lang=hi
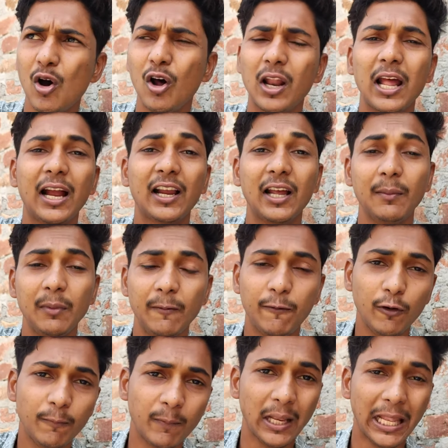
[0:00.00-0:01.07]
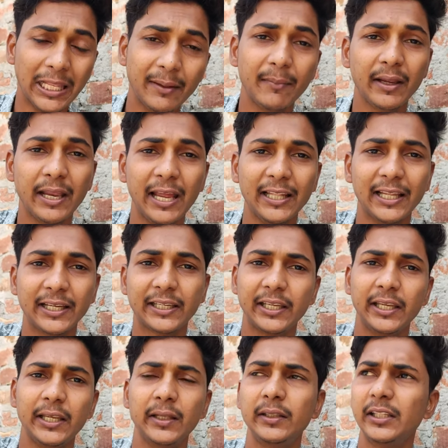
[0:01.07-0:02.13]
और हाँ कल मैं फुल प्लानिंग में गया था
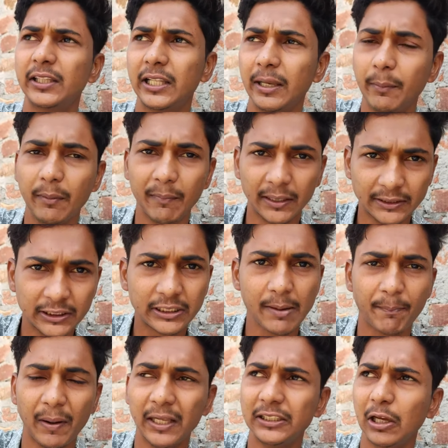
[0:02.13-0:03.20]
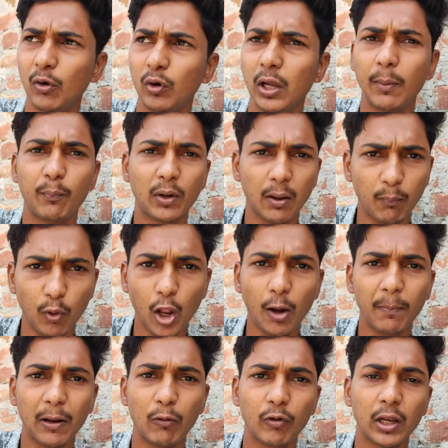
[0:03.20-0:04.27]
कि जितनी भी मस्जिद के पास जाऊँगा पूरा
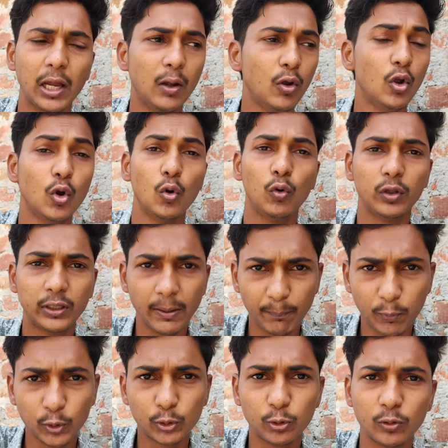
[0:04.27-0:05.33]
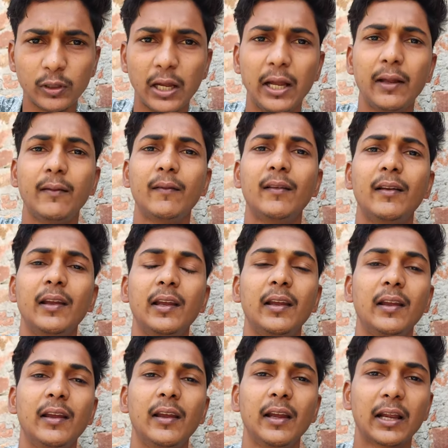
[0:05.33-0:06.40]
ब्लॉग बनाऊँगा उनसे पूछूँगा
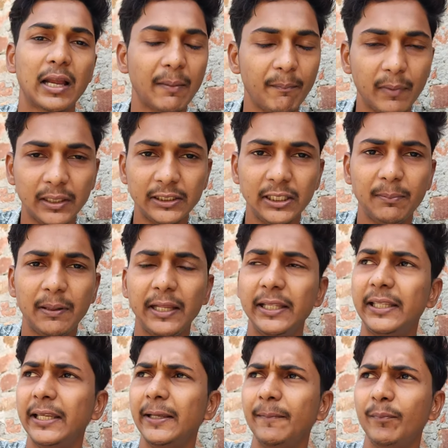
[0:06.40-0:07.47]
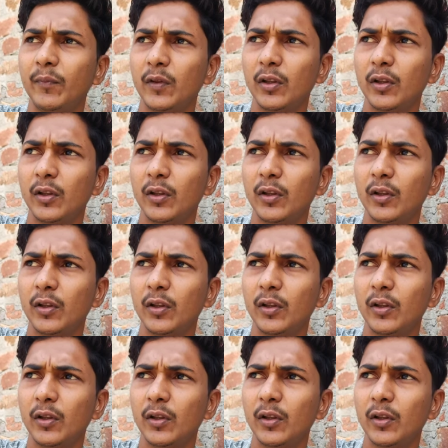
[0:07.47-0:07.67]
कब मस्जिद बनी थी